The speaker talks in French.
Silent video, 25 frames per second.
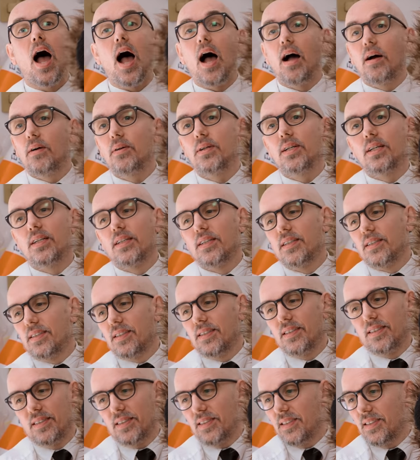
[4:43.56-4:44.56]
ah, que là, ça
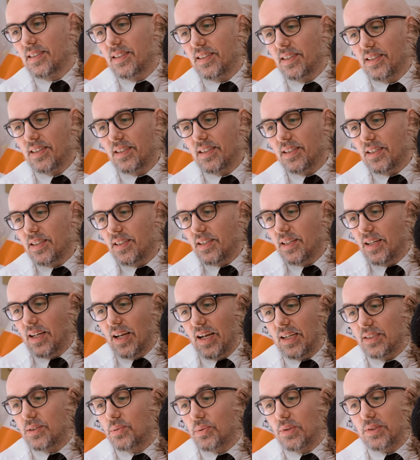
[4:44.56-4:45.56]
tenait, ça tenait, ça tenait, quoi.
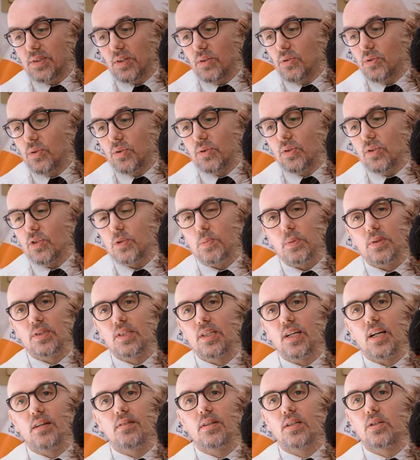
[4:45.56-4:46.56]
À 62 ans, je pense
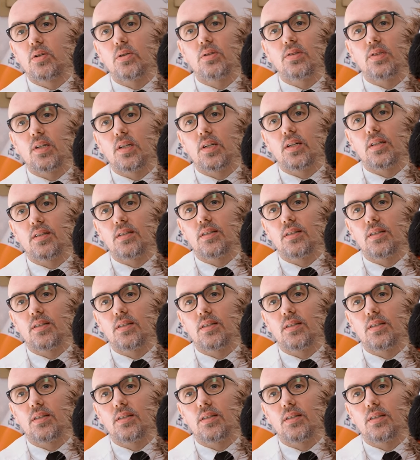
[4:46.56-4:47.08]
qu'il rêvait que de ça.